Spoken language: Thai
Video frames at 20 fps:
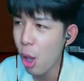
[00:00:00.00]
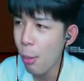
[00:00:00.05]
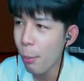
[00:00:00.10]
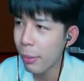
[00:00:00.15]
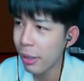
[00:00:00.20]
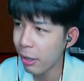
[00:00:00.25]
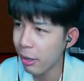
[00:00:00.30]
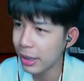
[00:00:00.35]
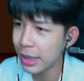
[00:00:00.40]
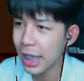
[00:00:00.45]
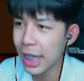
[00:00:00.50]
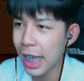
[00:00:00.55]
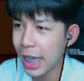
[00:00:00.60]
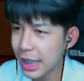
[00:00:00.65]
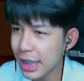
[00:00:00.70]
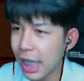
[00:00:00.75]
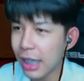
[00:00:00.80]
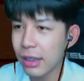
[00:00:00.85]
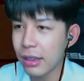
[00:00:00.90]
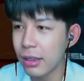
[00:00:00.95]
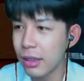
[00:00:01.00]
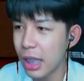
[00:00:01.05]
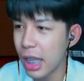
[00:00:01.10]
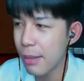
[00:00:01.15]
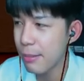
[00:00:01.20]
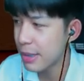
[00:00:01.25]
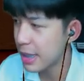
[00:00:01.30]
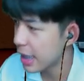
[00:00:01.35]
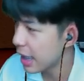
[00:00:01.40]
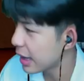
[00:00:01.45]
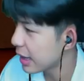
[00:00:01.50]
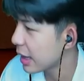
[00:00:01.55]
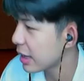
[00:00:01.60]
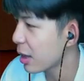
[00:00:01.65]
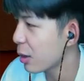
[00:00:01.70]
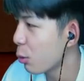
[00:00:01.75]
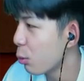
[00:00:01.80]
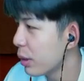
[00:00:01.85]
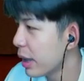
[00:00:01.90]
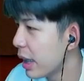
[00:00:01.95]
ไม่ค่อยได้ขยัน FC ก็น่า
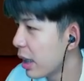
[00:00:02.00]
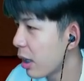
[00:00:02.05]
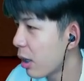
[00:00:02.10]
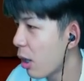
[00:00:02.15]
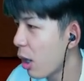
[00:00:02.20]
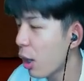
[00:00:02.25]
จะรู้ดีแล้วก็